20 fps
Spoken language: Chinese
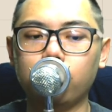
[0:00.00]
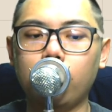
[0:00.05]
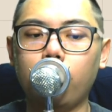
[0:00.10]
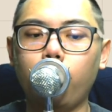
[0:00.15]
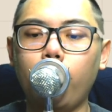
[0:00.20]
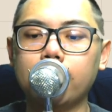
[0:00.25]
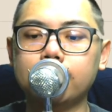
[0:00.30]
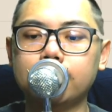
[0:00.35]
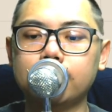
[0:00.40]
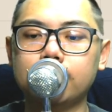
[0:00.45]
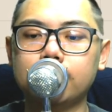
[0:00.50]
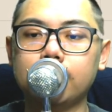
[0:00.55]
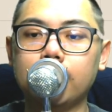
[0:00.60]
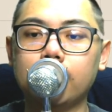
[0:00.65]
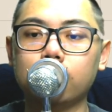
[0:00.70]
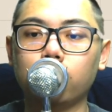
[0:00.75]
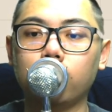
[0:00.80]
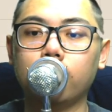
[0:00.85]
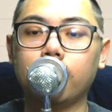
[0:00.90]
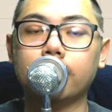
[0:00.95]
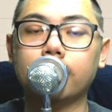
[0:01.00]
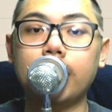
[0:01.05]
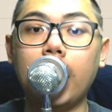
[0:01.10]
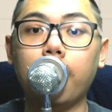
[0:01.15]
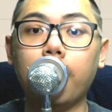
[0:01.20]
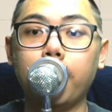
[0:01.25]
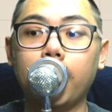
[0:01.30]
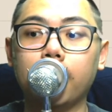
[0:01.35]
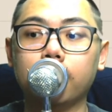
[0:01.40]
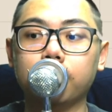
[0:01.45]
虽然外资今天做了一个
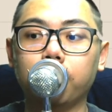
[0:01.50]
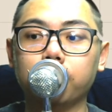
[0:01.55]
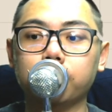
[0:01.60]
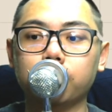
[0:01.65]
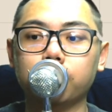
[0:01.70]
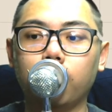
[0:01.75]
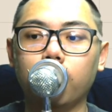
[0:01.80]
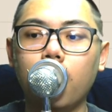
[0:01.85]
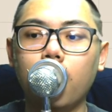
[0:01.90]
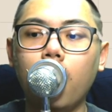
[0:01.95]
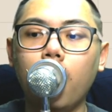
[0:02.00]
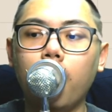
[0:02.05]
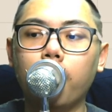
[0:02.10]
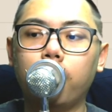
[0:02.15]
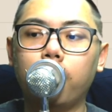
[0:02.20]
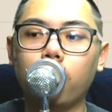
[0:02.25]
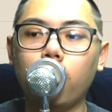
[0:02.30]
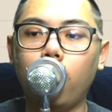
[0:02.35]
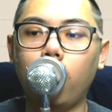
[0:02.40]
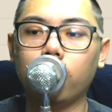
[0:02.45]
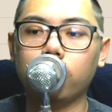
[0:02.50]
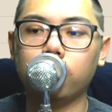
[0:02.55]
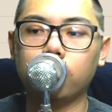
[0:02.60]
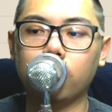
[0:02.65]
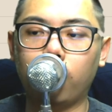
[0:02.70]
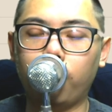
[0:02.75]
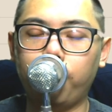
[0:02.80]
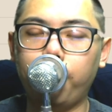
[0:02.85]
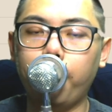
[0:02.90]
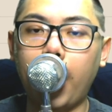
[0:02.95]
大卖的动作，不过
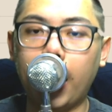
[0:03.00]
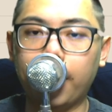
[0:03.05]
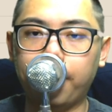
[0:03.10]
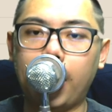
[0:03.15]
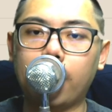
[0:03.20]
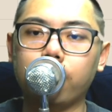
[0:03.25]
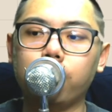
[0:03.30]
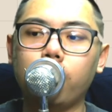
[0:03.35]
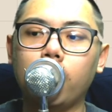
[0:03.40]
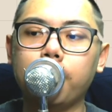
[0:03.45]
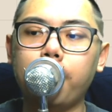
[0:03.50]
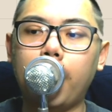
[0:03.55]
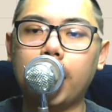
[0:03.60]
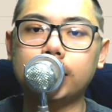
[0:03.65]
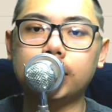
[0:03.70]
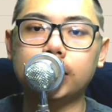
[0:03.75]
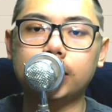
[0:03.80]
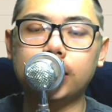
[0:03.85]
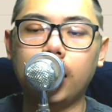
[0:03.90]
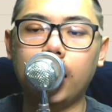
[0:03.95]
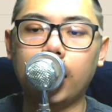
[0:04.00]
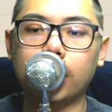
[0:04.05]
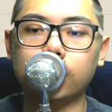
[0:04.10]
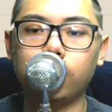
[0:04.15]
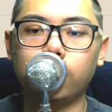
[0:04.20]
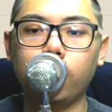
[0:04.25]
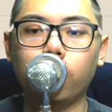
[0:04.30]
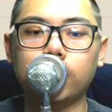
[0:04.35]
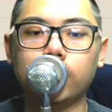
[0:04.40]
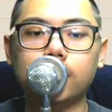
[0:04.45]
有买盘愿意把它洗上来，
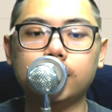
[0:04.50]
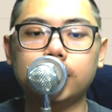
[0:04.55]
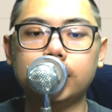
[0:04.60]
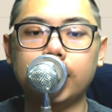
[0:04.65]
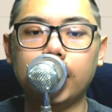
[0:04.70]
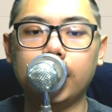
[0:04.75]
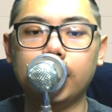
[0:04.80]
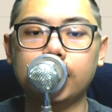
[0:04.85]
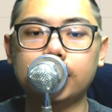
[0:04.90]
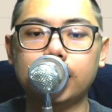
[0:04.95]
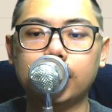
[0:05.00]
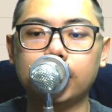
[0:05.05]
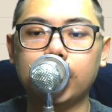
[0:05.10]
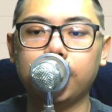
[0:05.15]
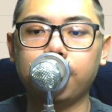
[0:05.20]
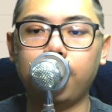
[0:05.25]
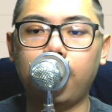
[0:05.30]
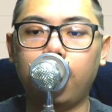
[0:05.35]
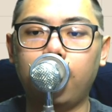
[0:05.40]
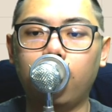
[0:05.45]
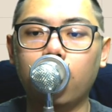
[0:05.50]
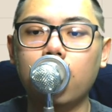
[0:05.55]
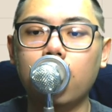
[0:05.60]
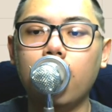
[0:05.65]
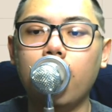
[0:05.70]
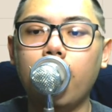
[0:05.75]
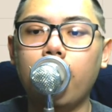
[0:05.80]
所以我倒是建议这个地方哦，